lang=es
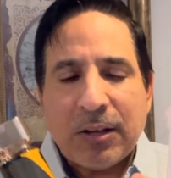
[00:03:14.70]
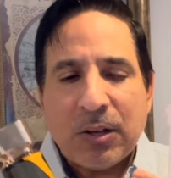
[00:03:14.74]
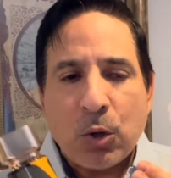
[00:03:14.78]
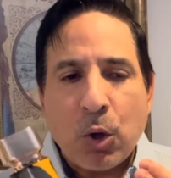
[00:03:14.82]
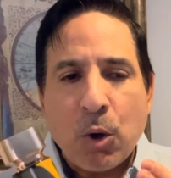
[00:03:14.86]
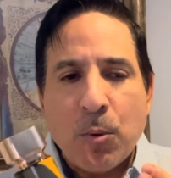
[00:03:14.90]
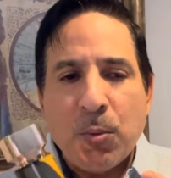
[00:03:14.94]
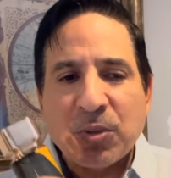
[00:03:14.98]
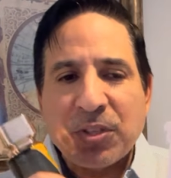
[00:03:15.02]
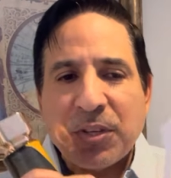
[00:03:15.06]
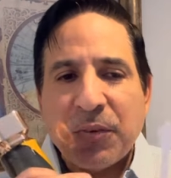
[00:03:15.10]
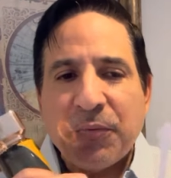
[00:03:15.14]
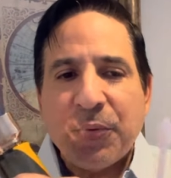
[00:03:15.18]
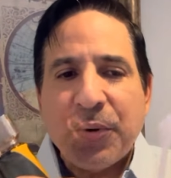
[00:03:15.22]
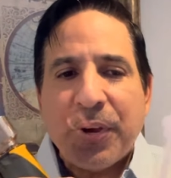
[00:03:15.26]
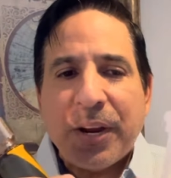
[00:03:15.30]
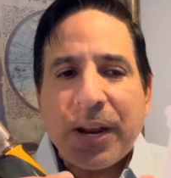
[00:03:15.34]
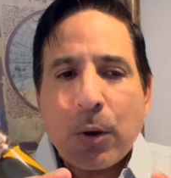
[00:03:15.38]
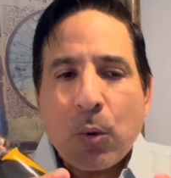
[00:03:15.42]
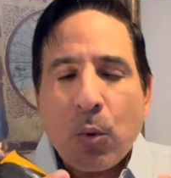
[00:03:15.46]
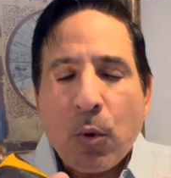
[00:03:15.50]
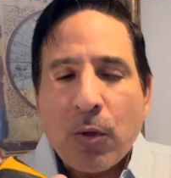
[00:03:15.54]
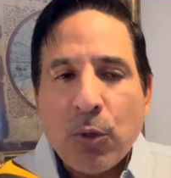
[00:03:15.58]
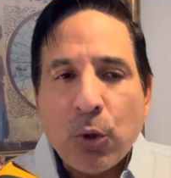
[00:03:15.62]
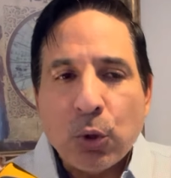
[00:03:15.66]
como si
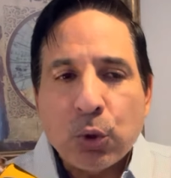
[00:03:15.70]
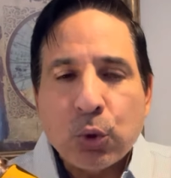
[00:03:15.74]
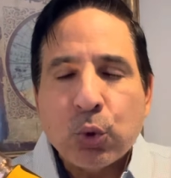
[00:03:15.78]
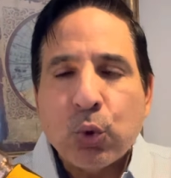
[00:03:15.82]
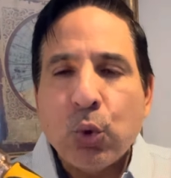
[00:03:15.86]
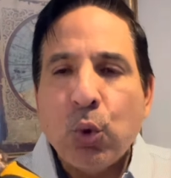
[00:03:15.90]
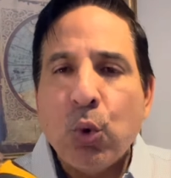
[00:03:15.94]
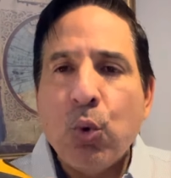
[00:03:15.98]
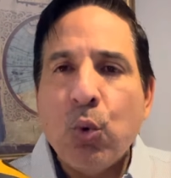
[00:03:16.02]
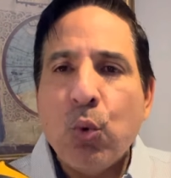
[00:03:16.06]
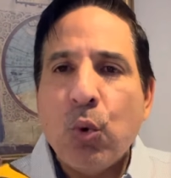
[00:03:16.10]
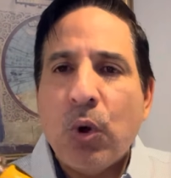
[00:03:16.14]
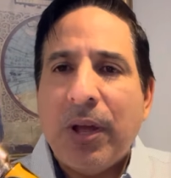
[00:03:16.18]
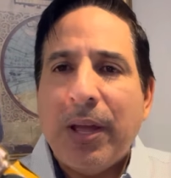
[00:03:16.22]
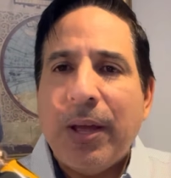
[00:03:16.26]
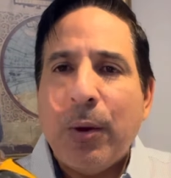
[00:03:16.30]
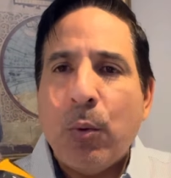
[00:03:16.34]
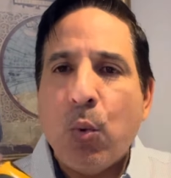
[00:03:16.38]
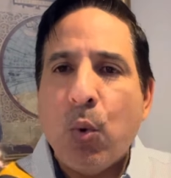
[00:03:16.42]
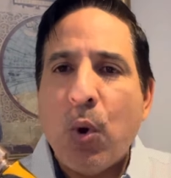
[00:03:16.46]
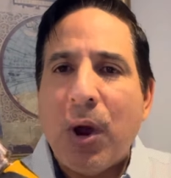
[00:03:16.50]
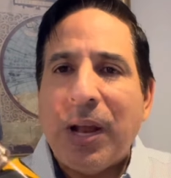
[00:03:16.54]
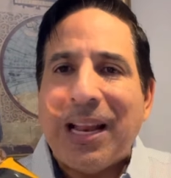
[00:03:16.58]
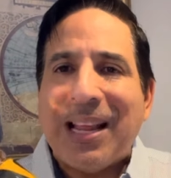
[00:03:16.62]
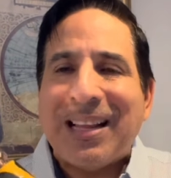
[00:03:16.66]
fuera cuando tú
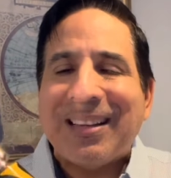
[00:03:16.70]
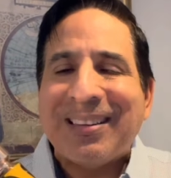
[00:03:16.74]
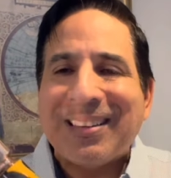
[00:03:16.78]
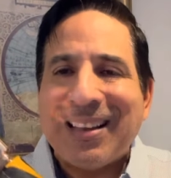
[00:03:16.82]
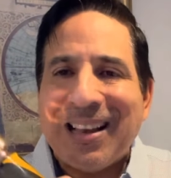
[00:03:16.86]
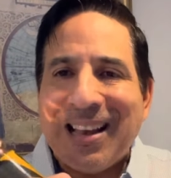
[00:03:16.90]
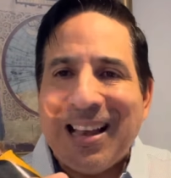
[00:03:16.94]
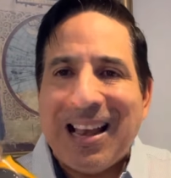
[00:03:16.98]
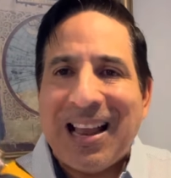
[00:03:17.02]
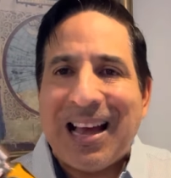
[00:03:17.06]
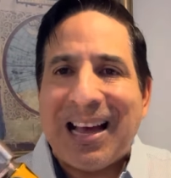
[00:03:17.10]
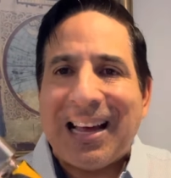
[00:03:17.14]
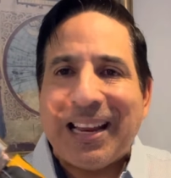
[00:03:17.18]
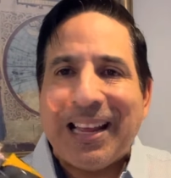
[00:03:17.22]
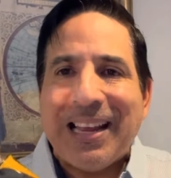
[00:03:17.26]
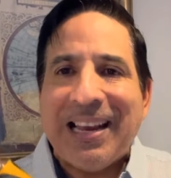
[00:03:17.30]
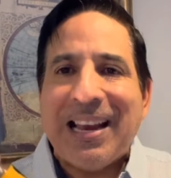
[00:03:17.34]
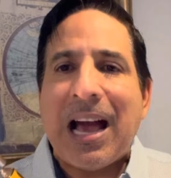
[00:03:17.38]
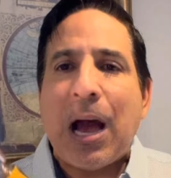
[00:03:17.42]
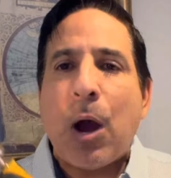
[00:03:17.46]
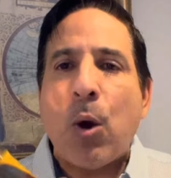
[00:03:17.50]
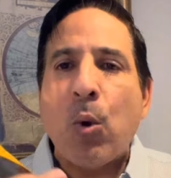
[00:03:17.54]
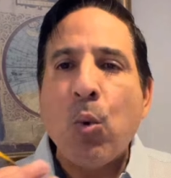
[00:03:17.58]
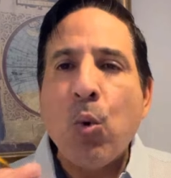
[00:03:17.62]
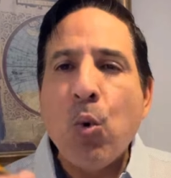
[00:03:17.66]
hueles la
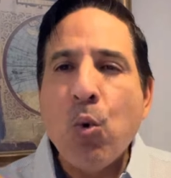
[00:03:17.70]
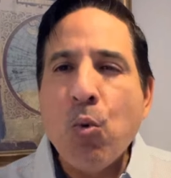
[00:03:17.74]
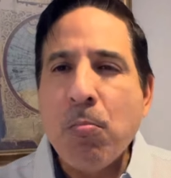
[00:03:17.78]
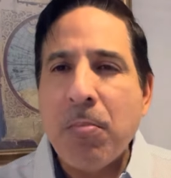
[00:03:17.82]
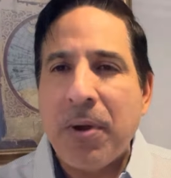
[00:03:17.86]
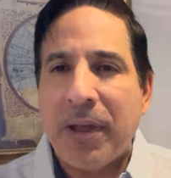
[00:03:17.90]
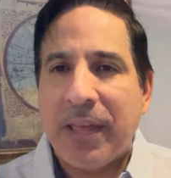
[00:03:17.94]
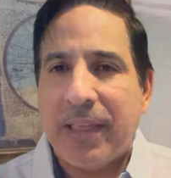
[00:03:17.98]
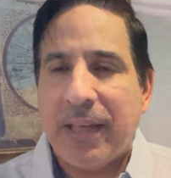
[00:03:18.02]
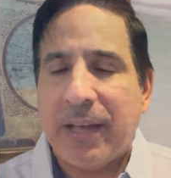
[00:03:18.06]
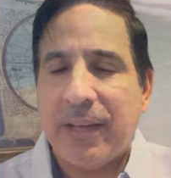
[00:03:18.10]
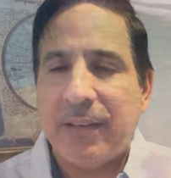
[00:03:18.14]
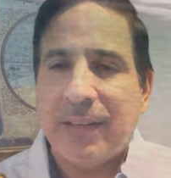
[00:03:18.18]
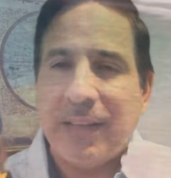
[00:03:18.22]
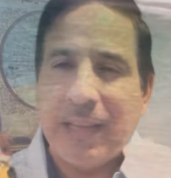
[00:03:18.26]
arena húmeda,